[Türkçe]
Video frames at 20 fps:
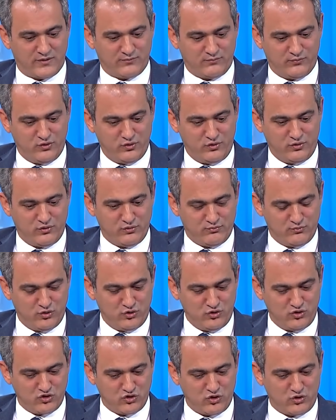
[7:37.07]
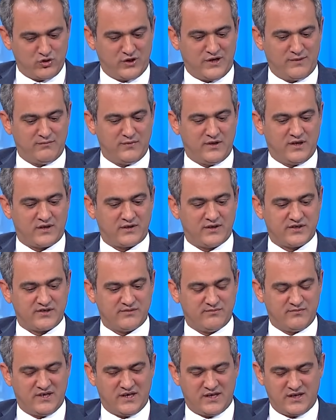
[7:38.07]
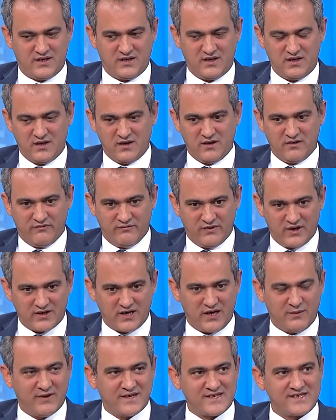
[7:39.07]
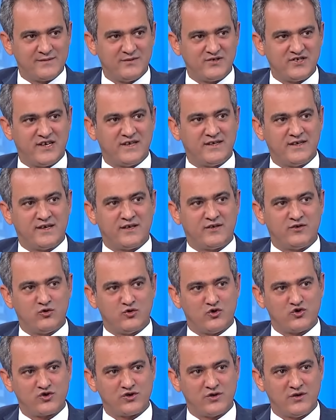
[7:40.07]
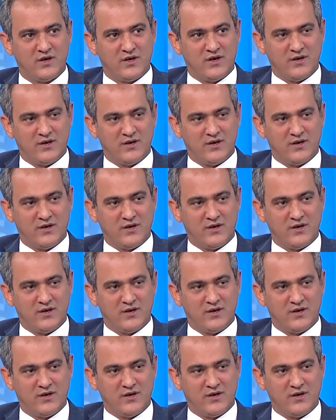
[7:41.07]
Ediyor. Bu, bu çok önemli bir yaklaşım. Yani vaka bazlı bir şekilde gidiyoruz.